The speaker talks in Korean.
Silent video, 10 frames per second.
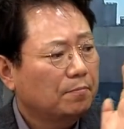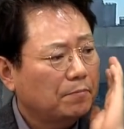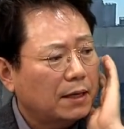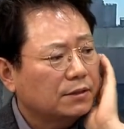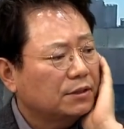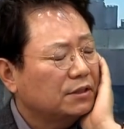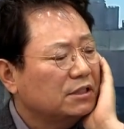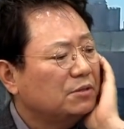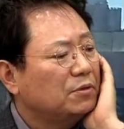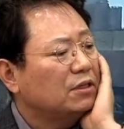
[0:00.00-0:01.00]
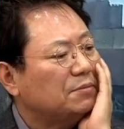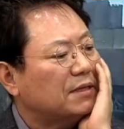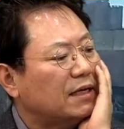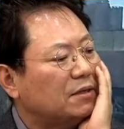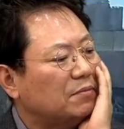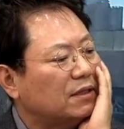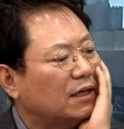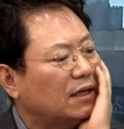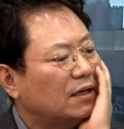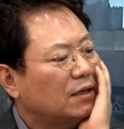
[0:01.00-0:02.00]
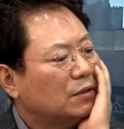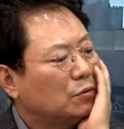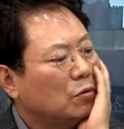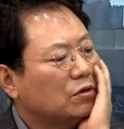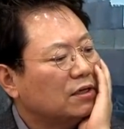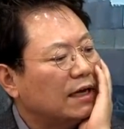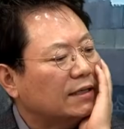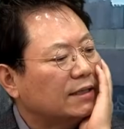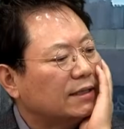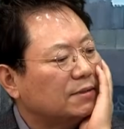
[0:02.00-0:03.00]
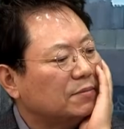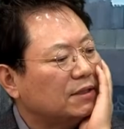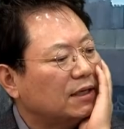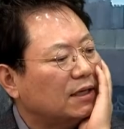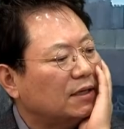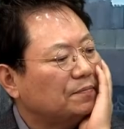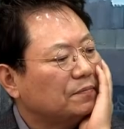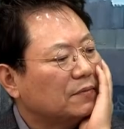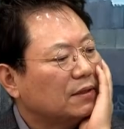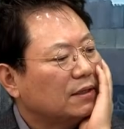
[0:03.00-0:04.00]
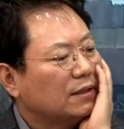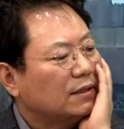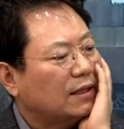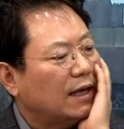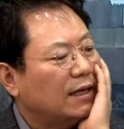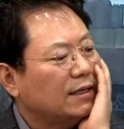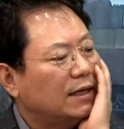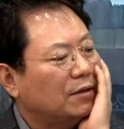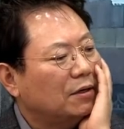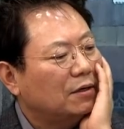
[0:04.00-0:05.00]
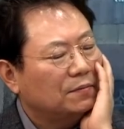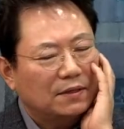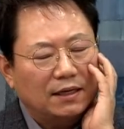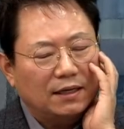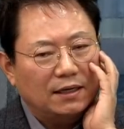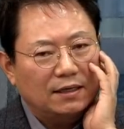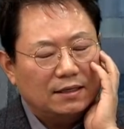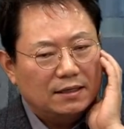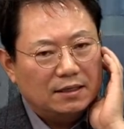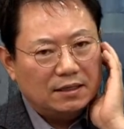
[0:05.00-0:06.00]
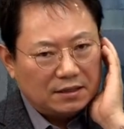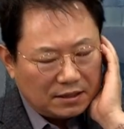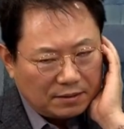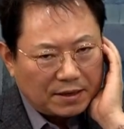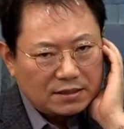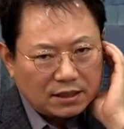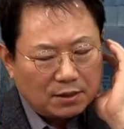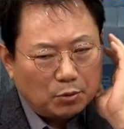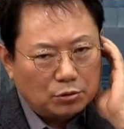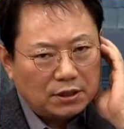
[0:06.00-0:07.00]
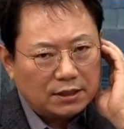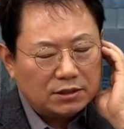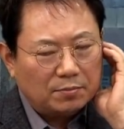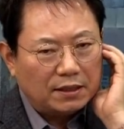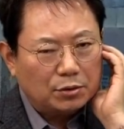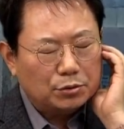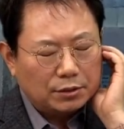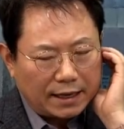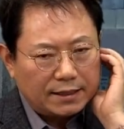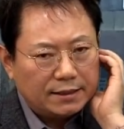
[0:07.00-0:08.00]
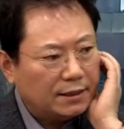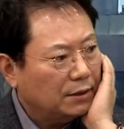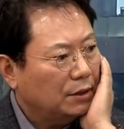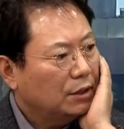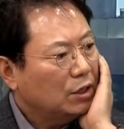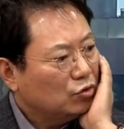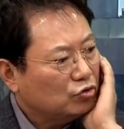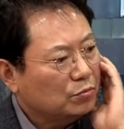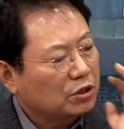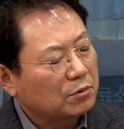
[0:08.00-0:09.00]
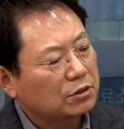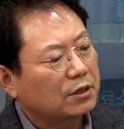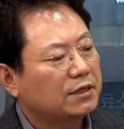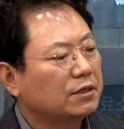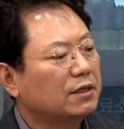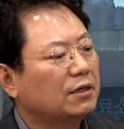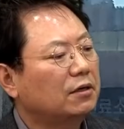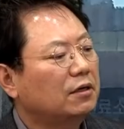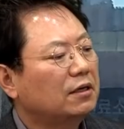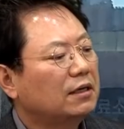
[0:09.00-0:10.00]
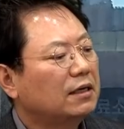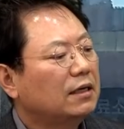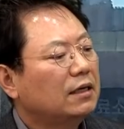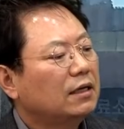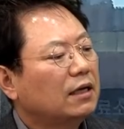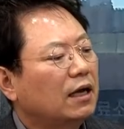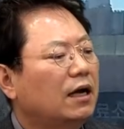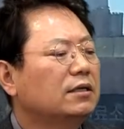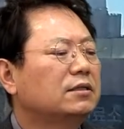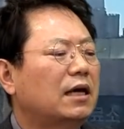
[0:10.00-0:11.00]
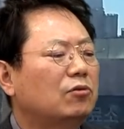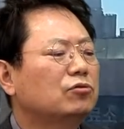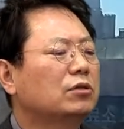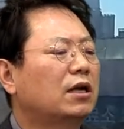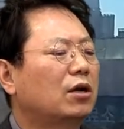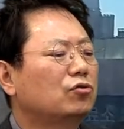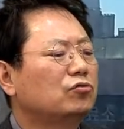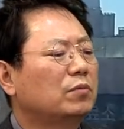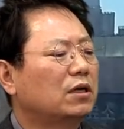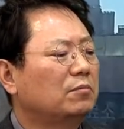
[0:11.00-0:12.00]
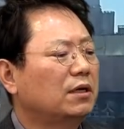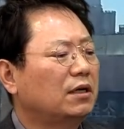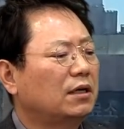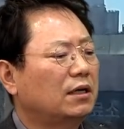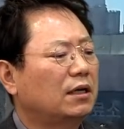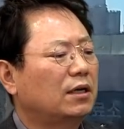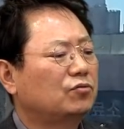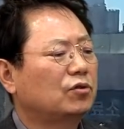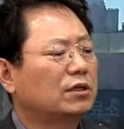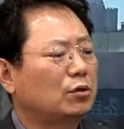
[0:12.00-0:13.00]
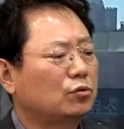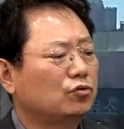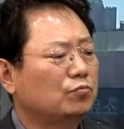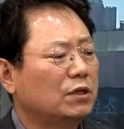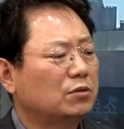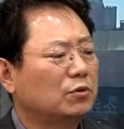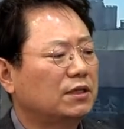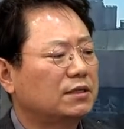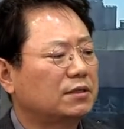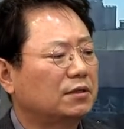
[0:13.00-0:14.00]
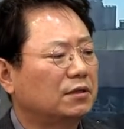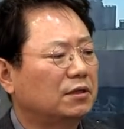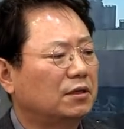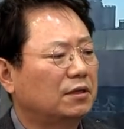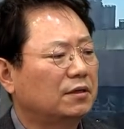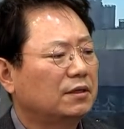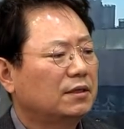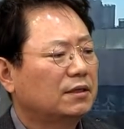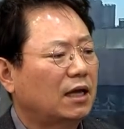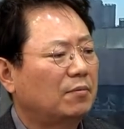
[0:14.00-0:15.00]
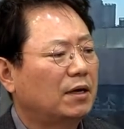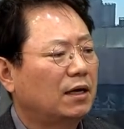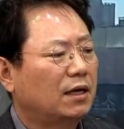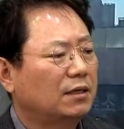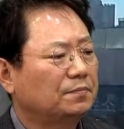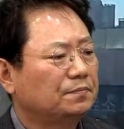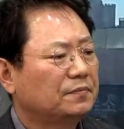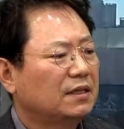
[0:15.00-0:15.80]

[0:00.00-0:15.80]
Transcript: 판결은 11월 24일입니다. 또글 남기겠습니다. 다행이네요. 네. 네, 판사가 보조상의 지정 받아줘서 다행이네요. 준비서면 써내셨나요? 아, 하루 전날 알아주는 바람에 추가 자료 등 준비하지 못했어요. 다만,